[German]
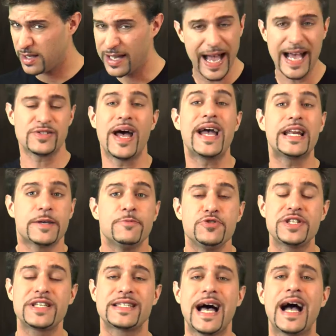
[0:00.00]
Also eigentlich
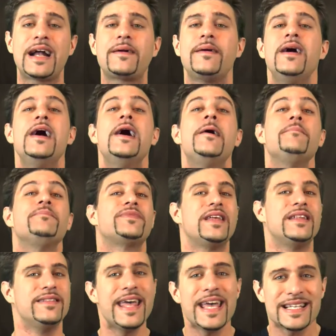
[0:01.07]
müsste ich sagen,
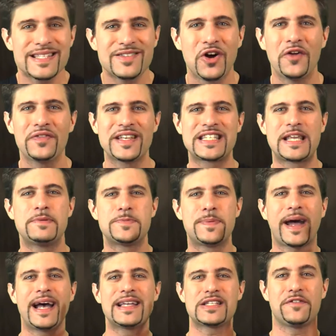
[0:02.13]
den nächsten Contest gibt es
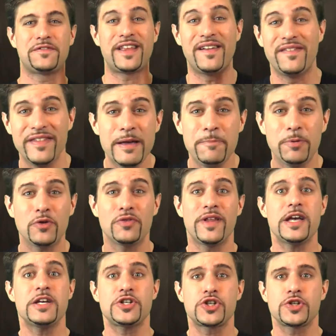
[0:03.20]
bereits auf der Nippon
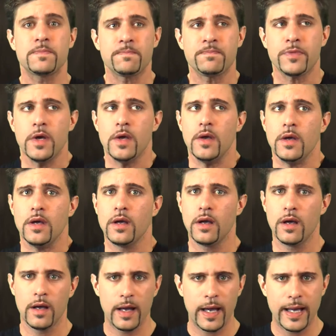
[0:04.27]
Nation.
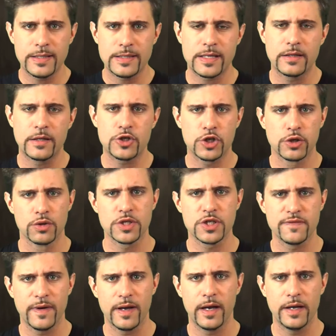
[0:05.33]
Äh,
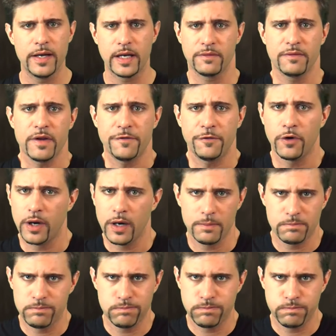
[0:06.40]
Einsendeschluss war irgendwie
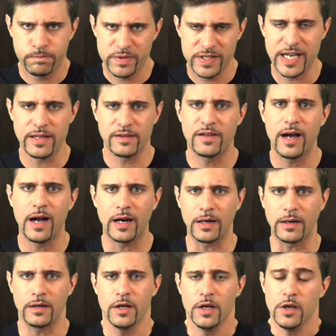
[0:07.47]
vor zehn
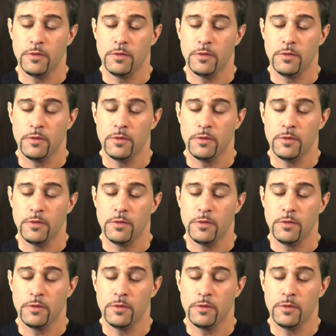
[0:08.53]
Tagen.